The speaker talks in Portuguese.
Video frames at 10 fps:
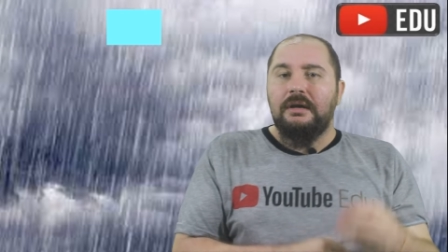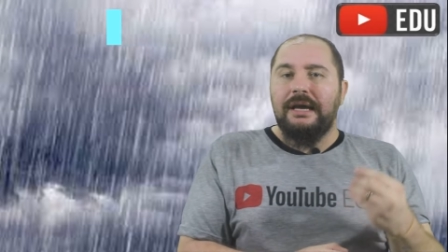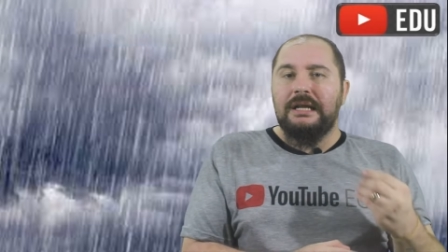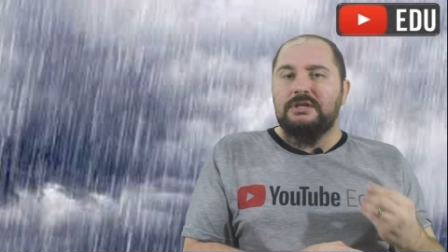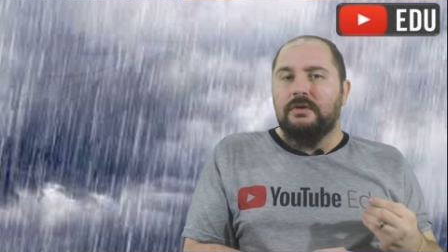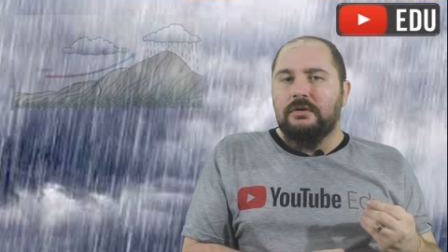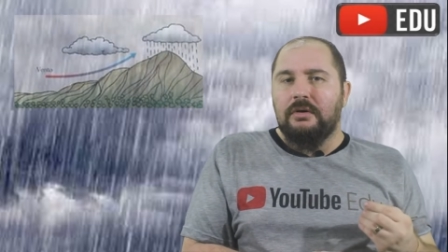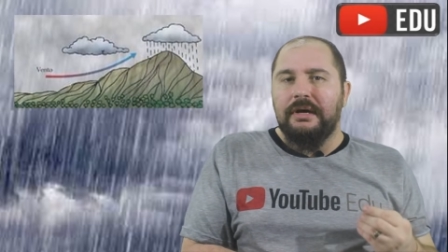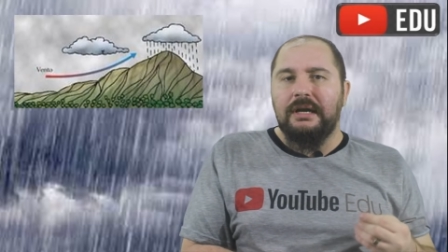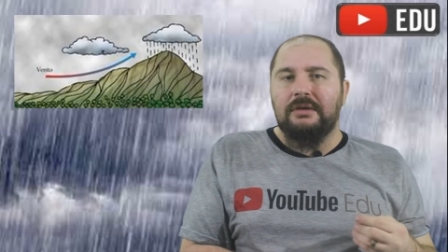e elas vão
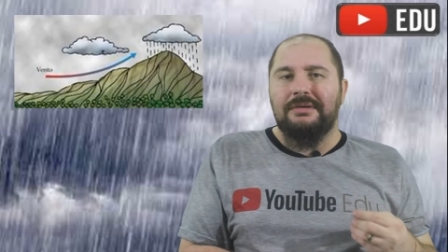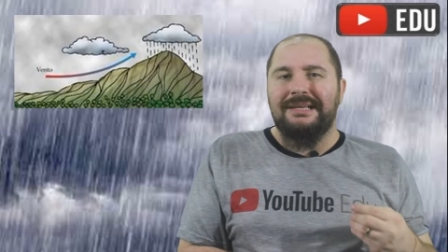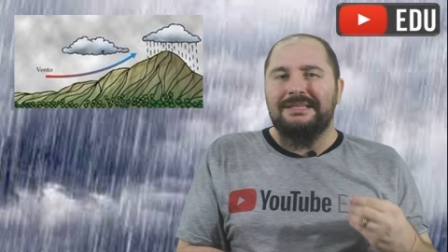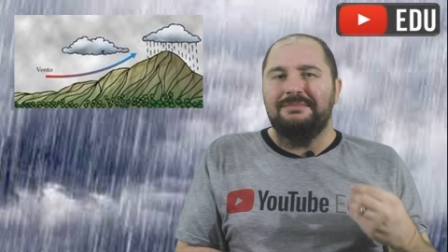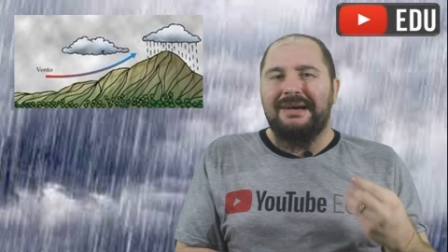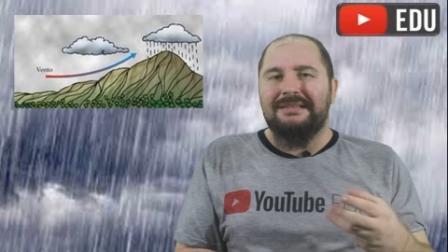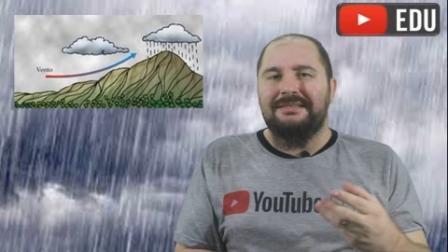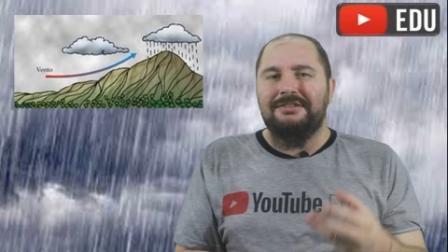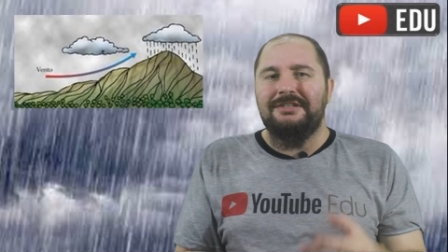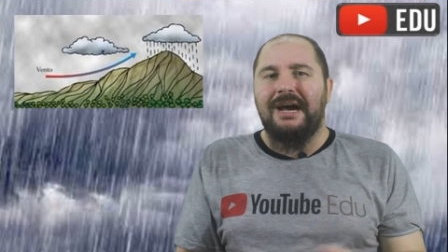ocorrer quando as
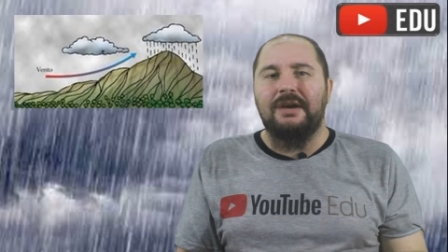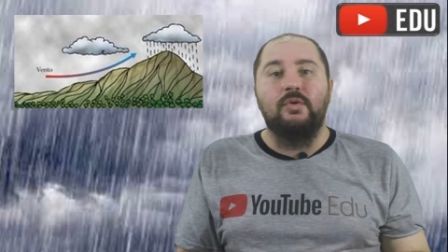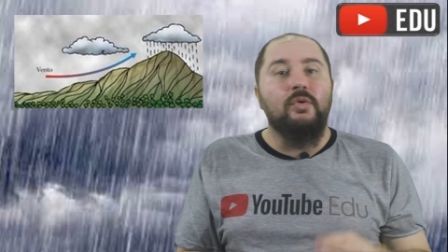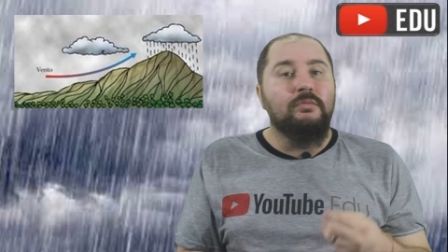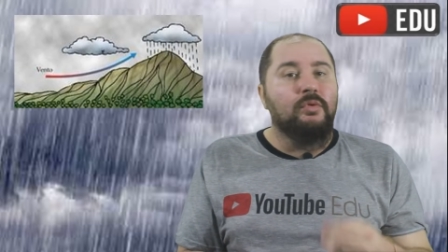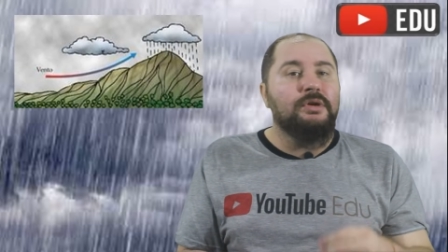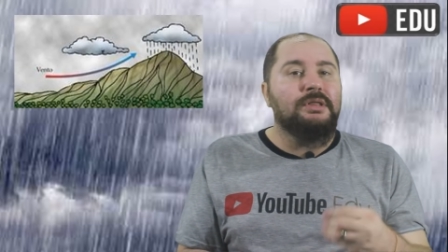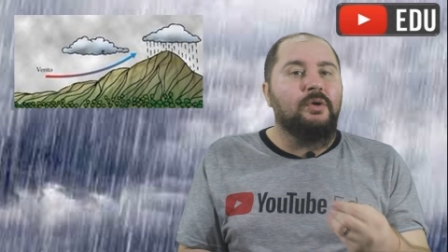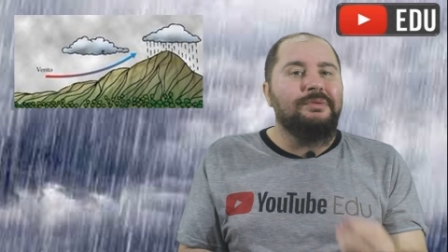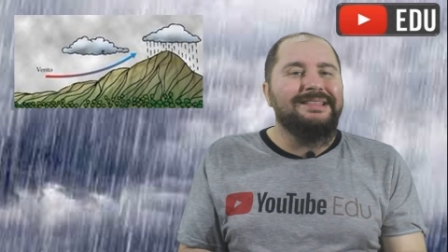massas de ar com
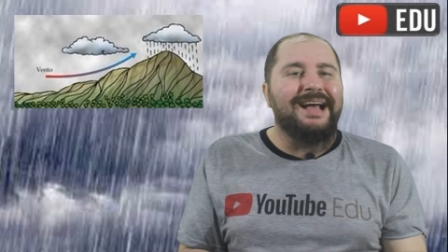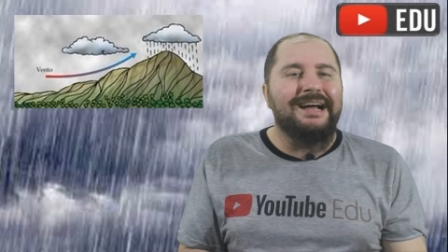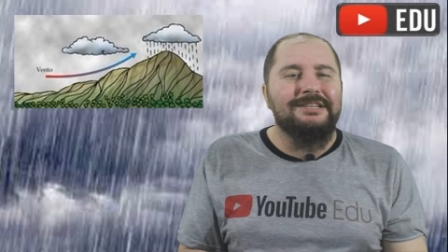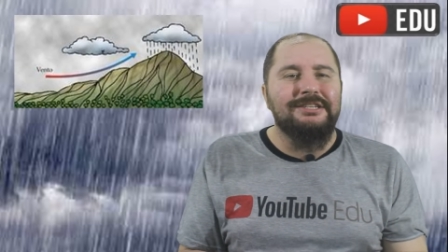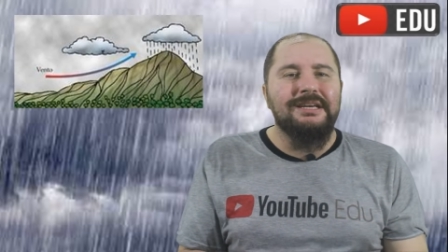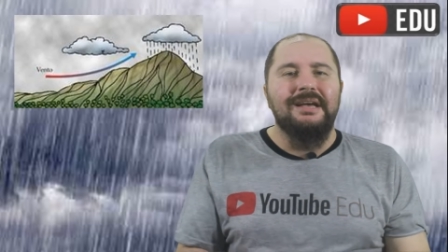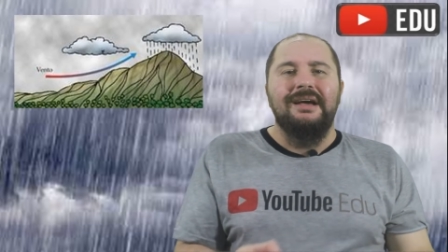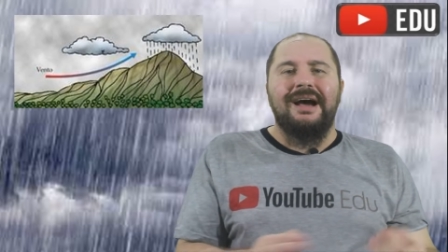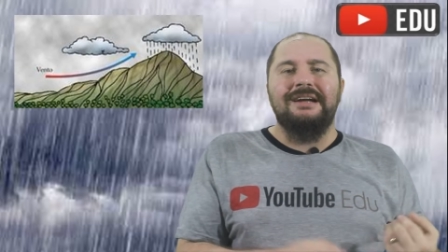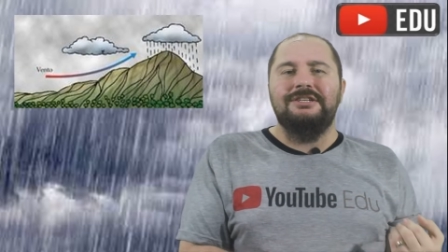muita umidade
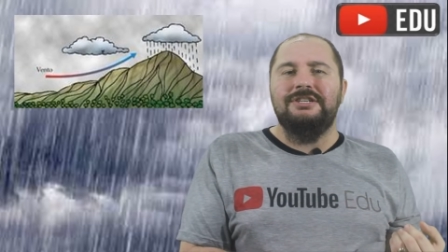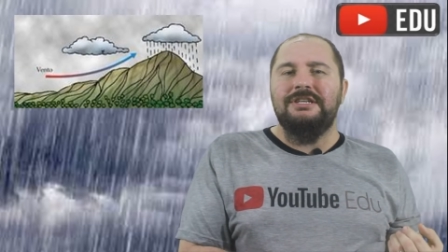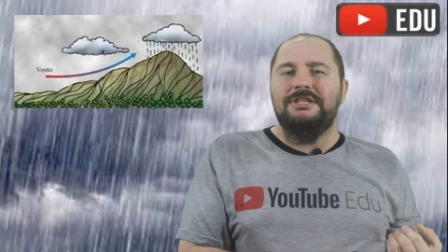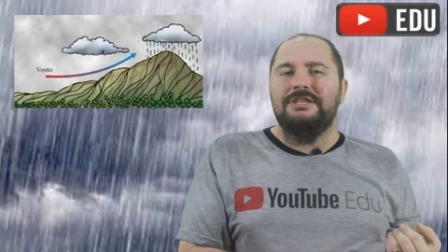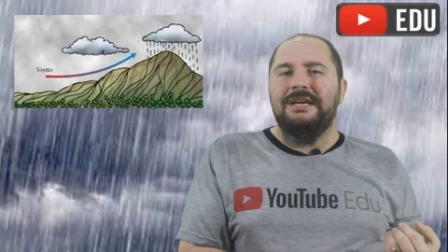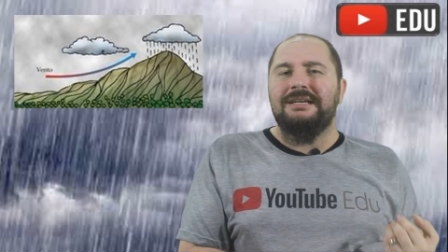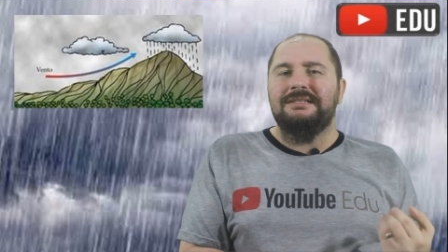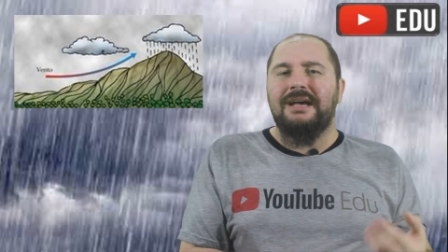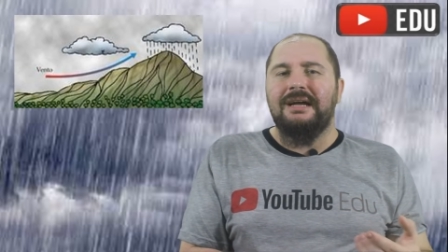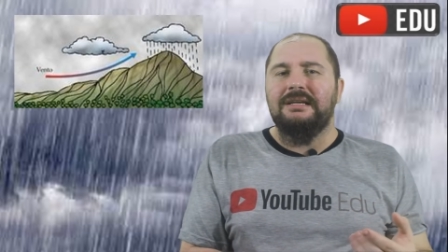atingem
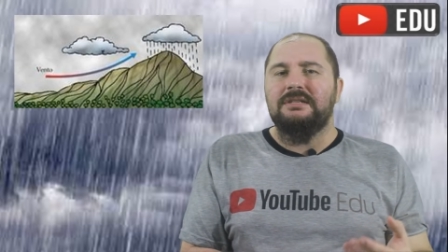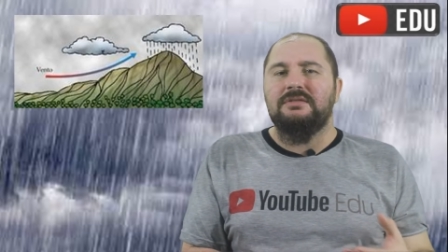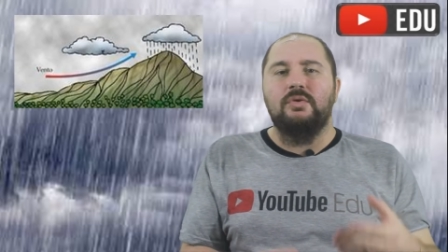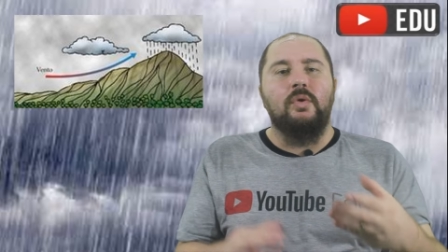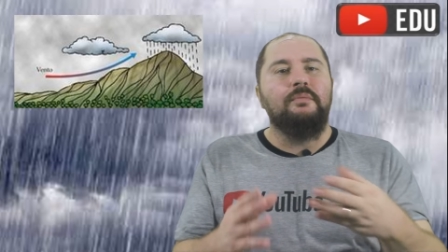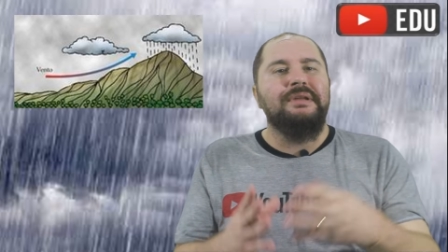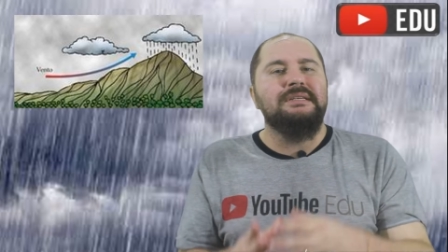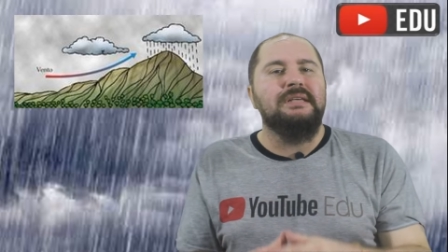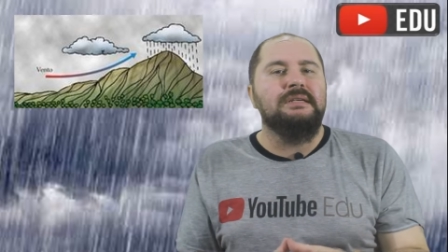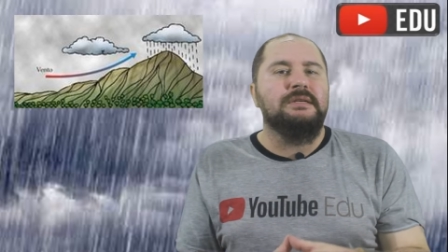as áreas com
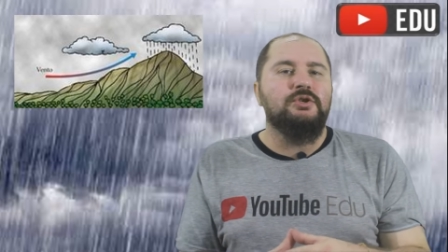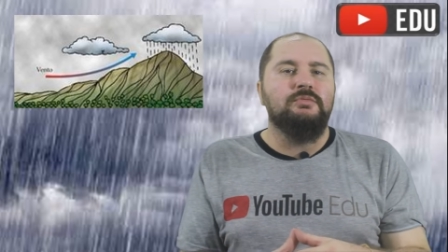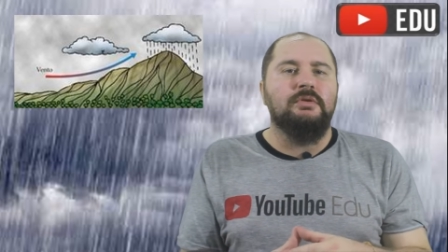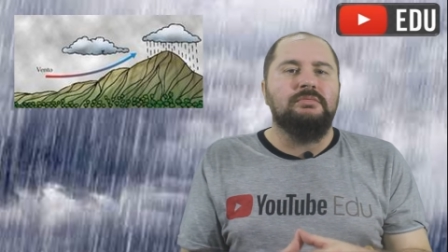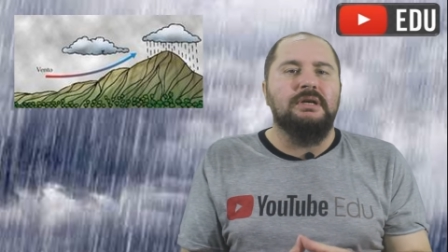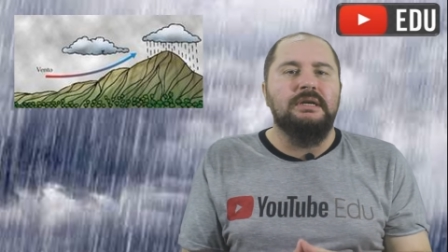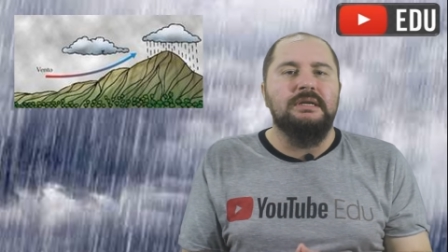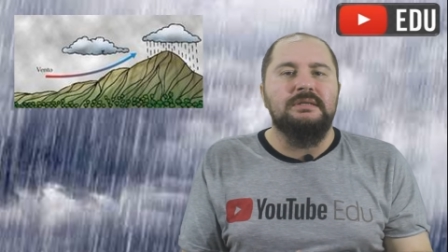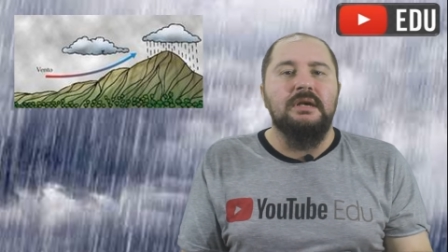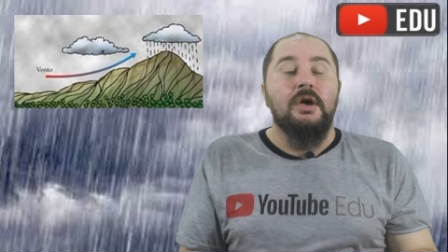presença de
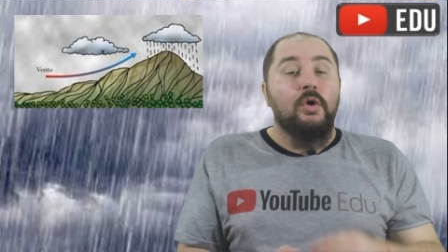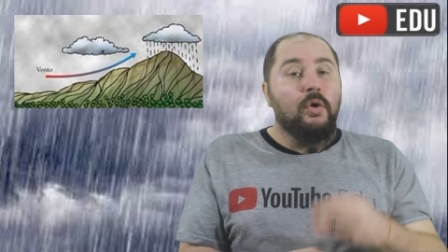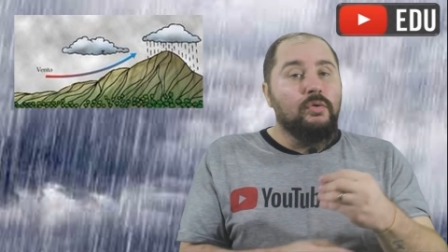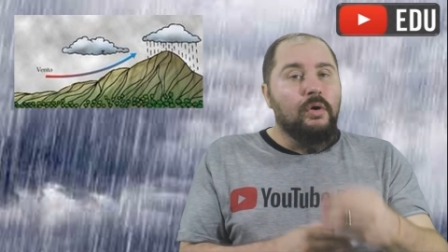montanhas ou